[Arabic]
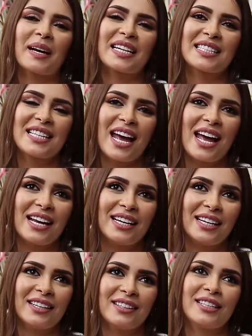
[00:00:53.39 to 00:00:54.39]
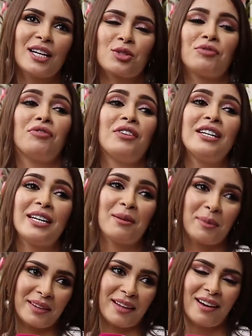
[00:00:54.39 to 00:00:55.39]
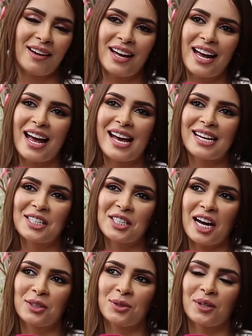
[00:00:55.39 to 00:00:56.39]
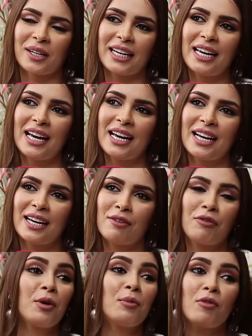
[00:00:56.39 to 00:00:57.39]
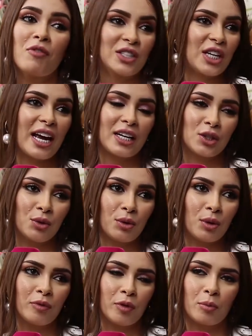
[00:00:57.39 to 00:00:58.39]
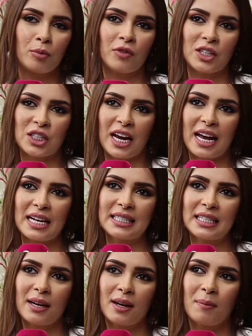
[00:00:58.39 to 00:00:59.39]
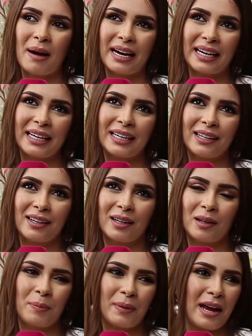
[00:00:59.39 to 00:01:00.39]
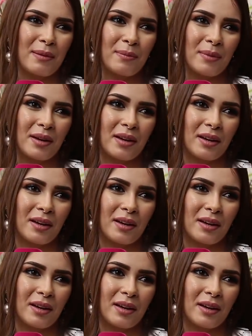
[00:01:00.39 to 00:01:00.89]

غزالين دازو فنين بعدا انا جي ادوغي آه، فيهم مفاجات كلهم فيهم مفاجات باقي البرايم